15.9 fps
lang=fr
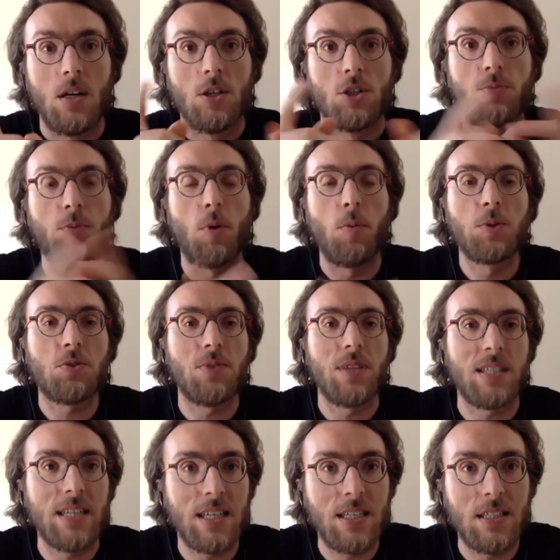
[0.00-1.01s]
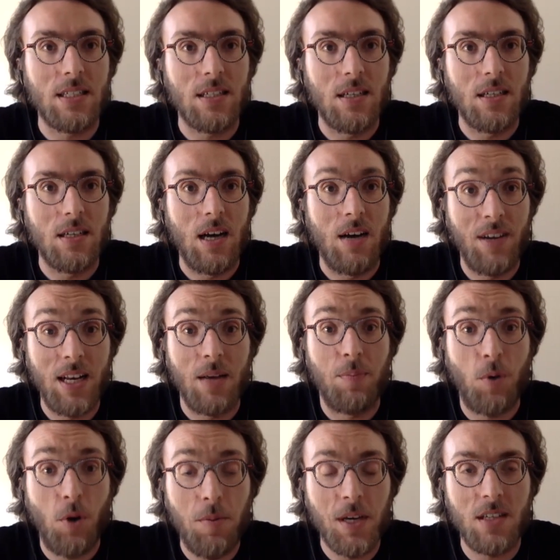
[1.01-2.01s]
Je propose qu'on attaque avec la
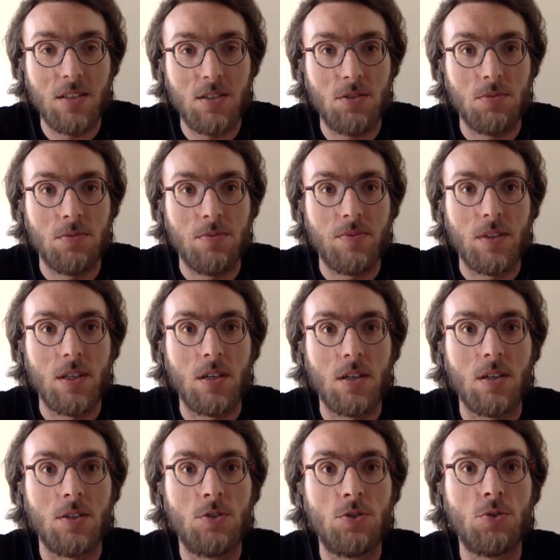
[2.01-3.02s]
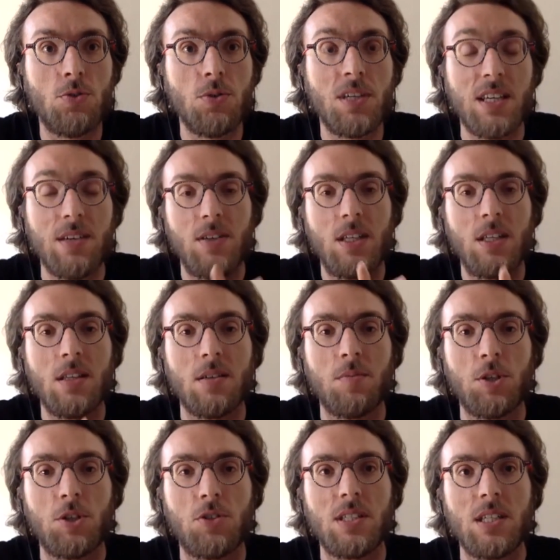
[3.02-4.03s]
première question. Euh, du coup, Kevin,
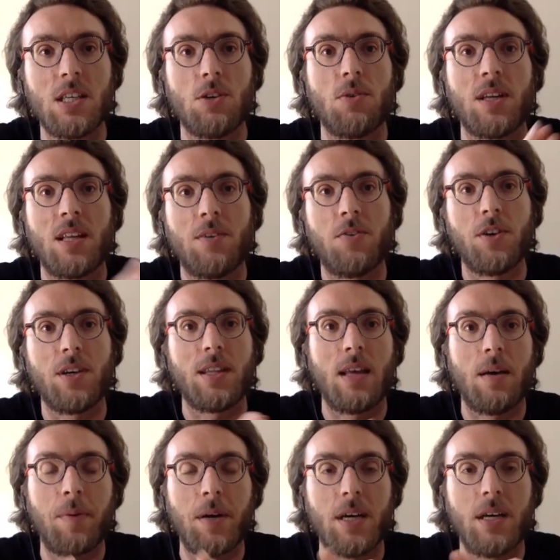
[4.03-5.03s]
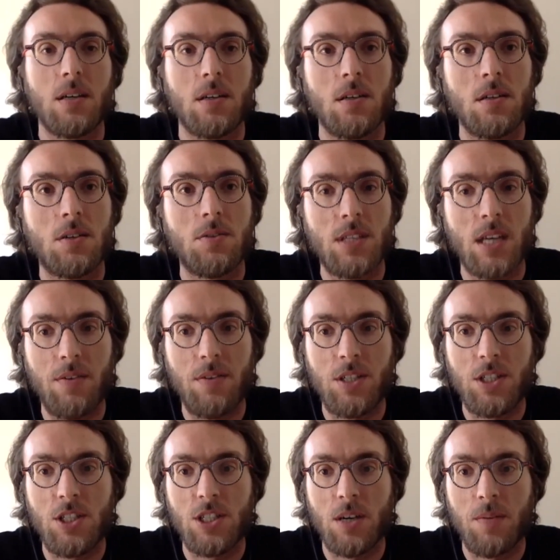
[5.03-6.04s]
moi, je sais qu'il y a un avant et un après quand tu es arrivé
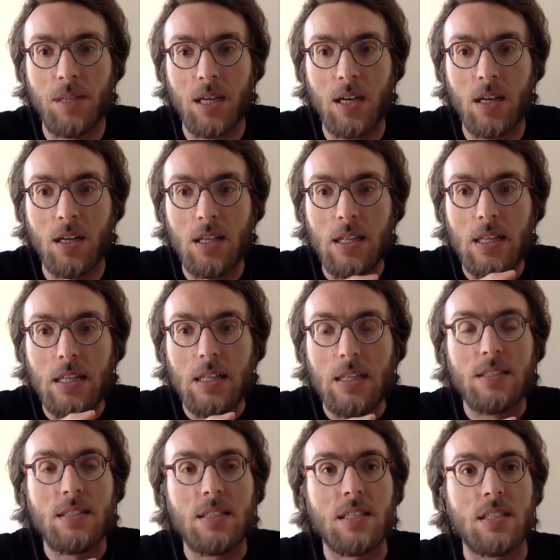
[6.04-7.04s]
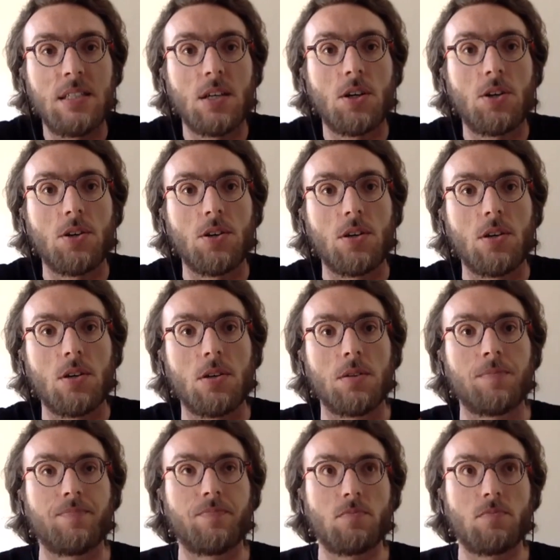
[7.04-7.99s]
chez Germinal, c'est-à-dire que